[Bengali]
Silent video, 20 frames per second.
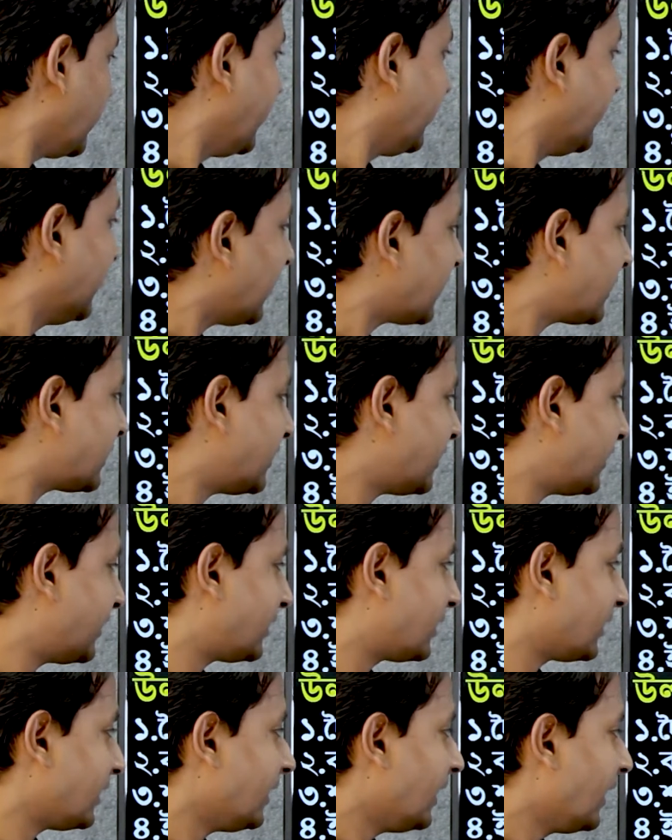
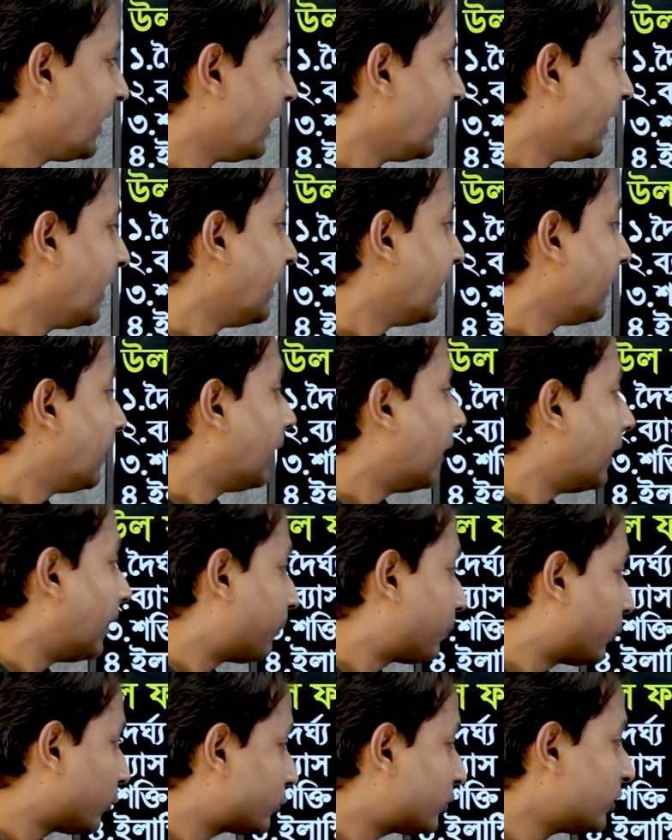ইলাস্টিসিটি
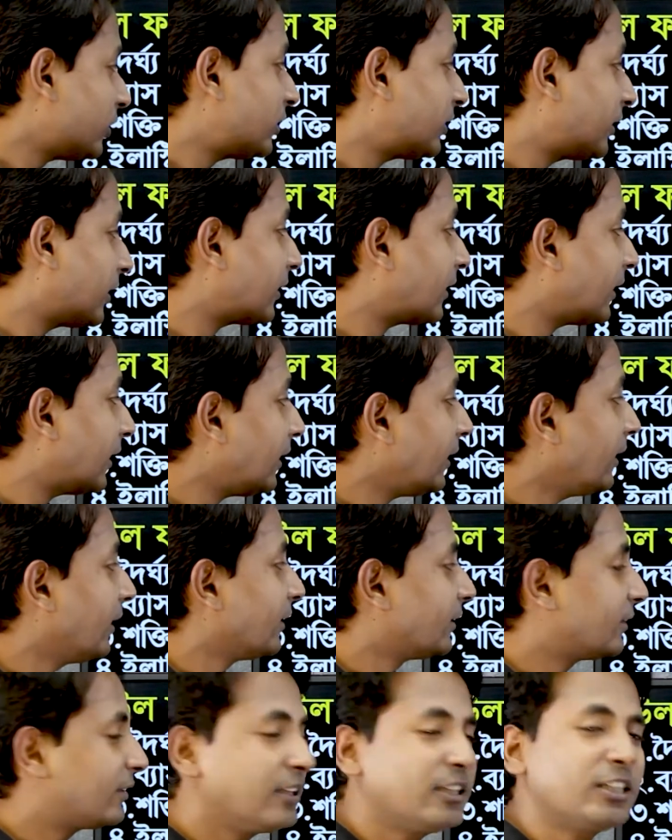পঁচিশ থেকে
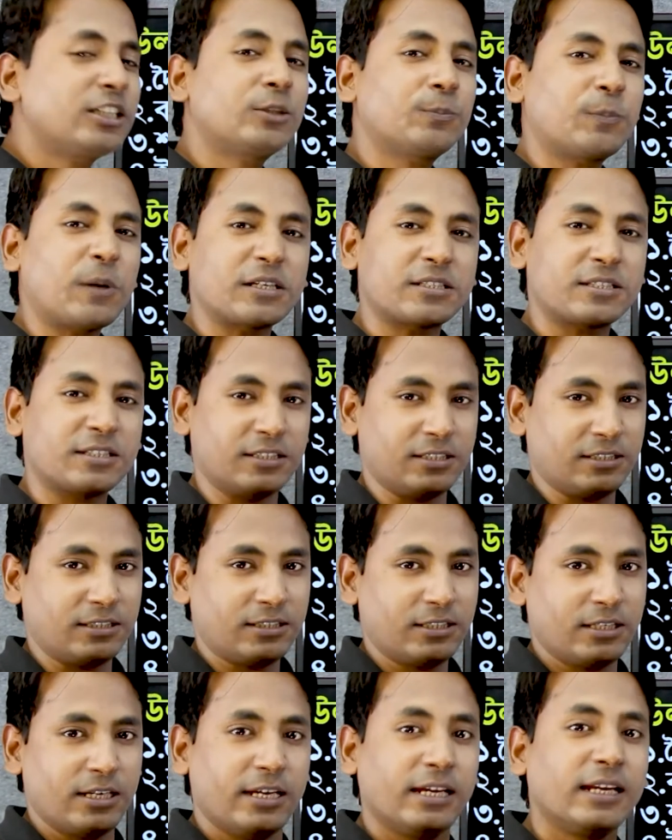তিরিশ পারসেন্ট
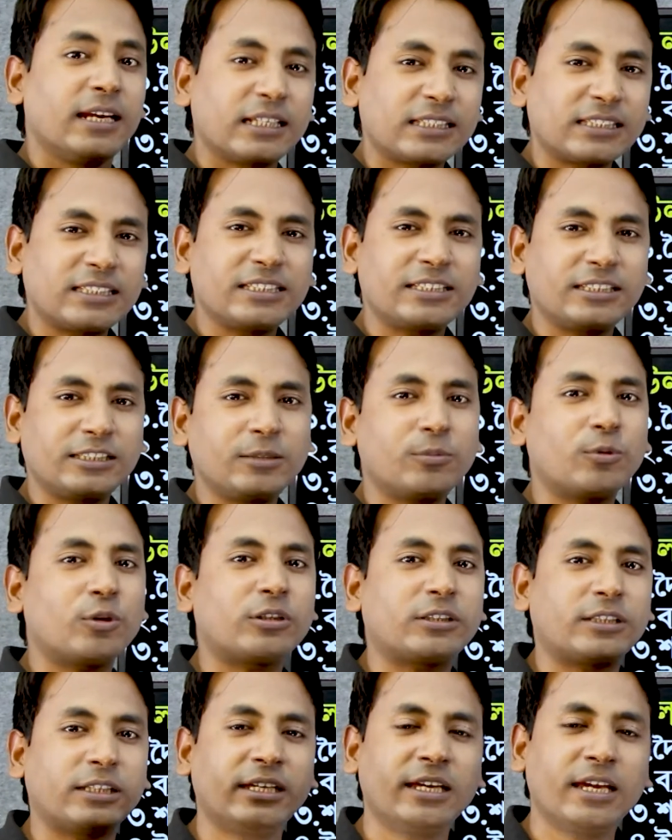ইলাস্টিসিটি
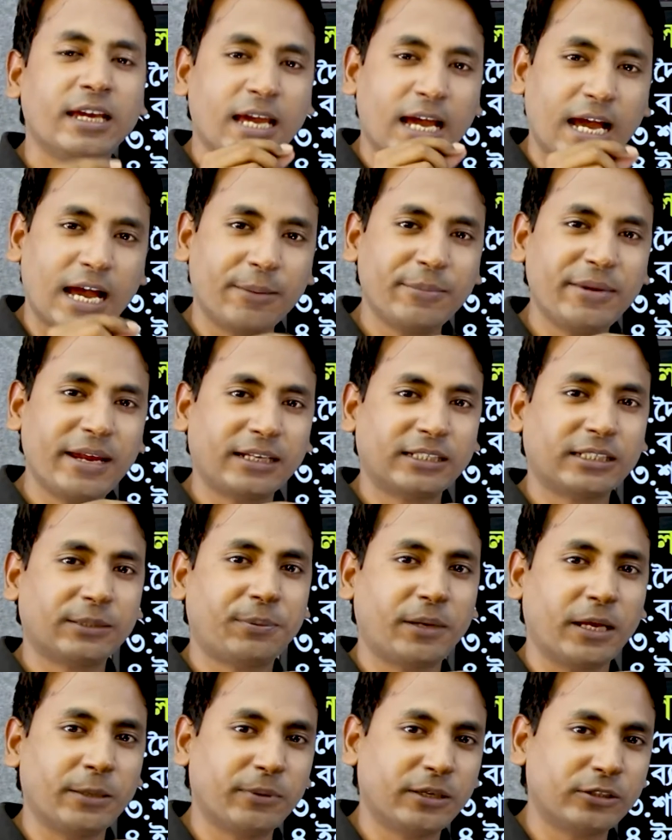বলতে আমি একটা
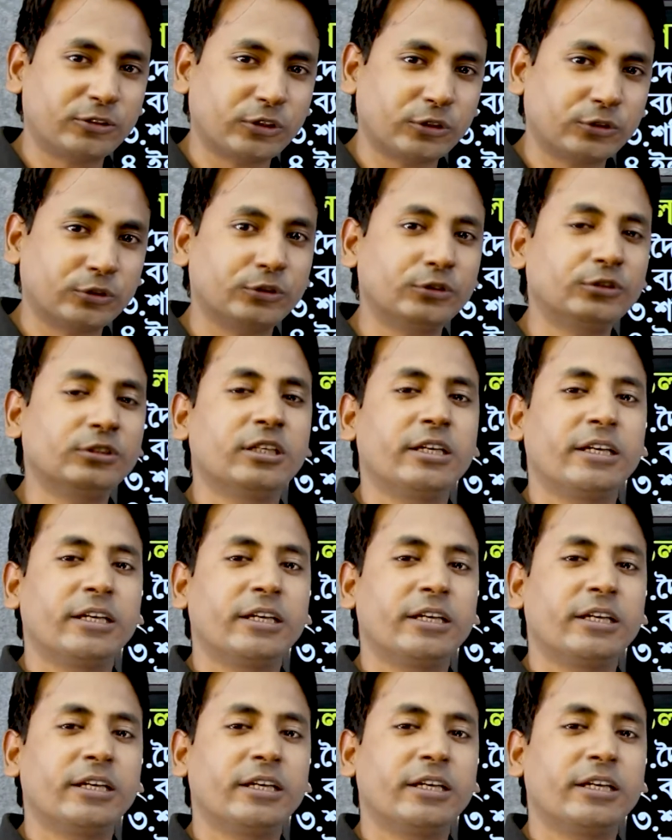ফাইবার যখন